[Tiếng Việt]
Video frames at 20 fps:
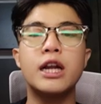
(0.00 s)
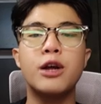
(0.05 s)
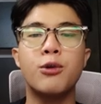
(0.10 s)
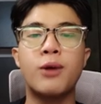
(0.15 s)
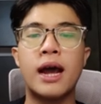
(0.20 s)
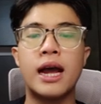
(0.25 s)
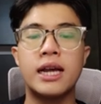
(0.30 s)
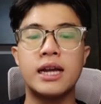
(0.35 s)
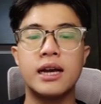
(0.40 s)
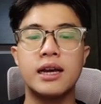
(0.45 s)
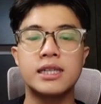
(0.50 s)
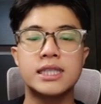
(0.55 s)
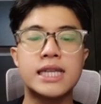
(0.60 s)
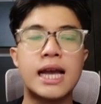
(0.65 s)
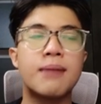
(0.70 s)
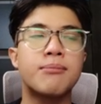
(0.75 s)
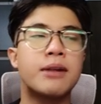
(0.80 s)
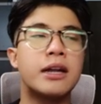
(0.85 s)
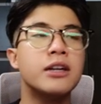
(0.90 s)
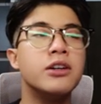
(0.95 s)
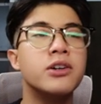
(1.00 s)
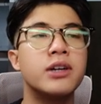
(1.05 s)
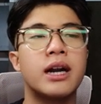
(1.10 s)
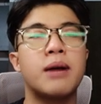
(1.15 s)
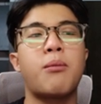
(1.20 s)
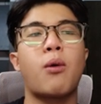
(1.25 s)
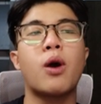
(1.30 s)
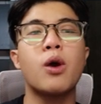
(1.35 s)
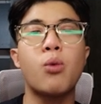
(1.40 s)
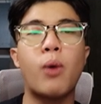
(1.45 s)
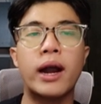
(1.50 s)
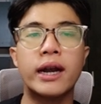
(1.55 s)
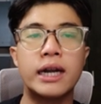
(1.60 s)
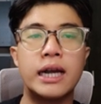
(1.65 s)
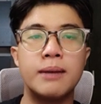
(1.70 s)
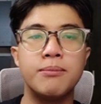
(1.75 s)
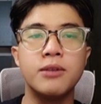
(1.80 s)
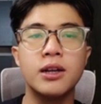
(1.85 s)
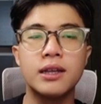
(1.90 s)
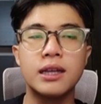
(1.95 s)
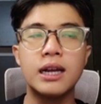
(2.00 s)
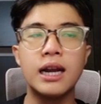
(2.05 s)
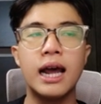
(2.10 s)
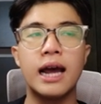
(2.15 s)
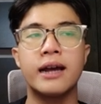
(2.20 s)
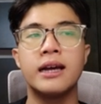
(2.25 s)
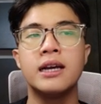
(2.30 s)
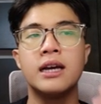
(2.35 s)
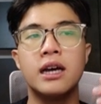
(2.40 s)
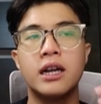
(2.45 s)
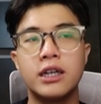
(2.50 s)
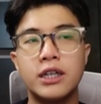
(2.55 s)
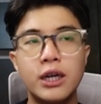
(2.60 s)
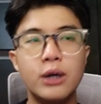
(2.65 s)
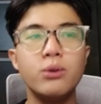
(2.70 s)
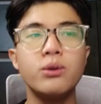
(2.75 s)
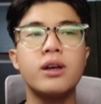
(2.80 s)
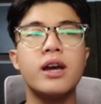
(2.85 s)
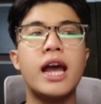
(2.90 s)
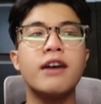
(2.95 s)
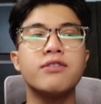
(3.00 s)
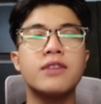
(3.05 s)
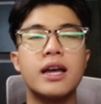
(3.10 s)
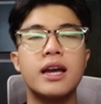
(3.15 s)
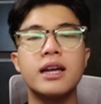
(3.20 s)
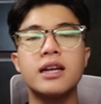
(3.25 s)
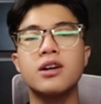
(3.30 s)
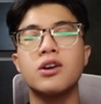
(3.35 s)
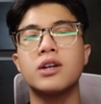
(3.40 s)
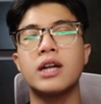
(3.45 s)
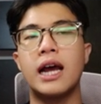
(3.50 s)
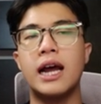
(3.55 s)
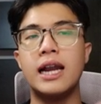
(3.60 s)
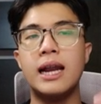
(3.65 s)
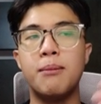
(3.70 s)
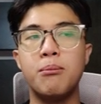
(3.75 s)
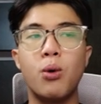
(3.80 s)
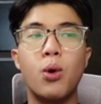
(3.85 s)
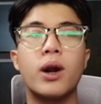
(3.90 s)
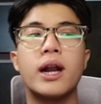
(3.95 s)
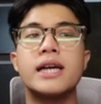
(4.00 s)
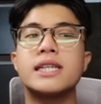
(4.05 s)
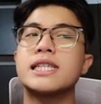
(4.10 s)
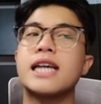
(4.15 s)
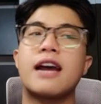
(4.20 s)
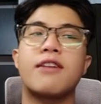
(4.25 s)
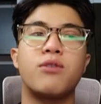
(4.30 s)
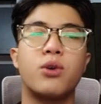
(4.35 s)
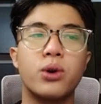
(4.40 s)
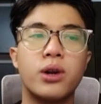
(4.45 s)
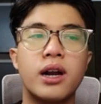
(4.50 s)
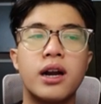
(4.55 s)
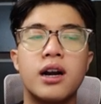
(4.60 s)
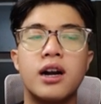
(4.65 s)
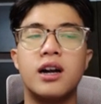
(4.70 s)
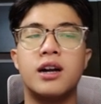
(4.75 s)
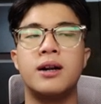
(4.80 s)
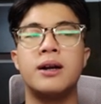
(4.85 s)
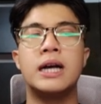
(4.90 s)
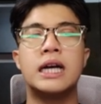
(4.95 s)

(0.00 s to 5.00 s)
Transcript: điều này uh, Sam đã đưa ra một cái quan điểm đó chính là nếu như FTX có thể là mua lại sàn Voyager